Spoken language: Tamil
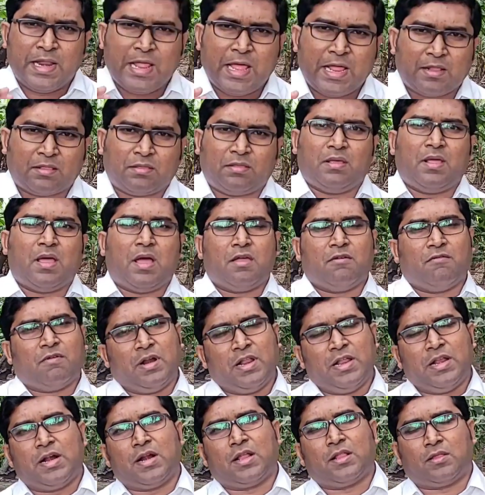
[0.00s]
நேர்த்தியாய்
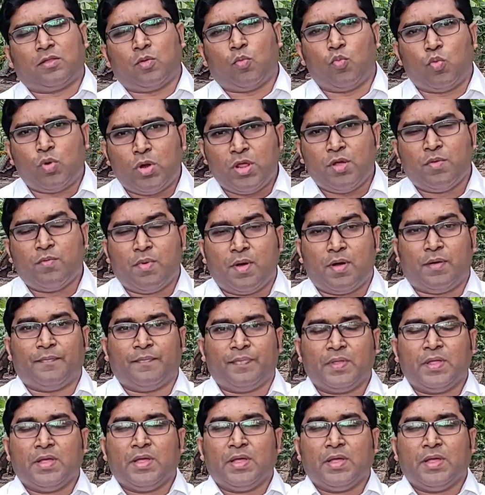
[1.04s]
வழிநடத்த முடியுமா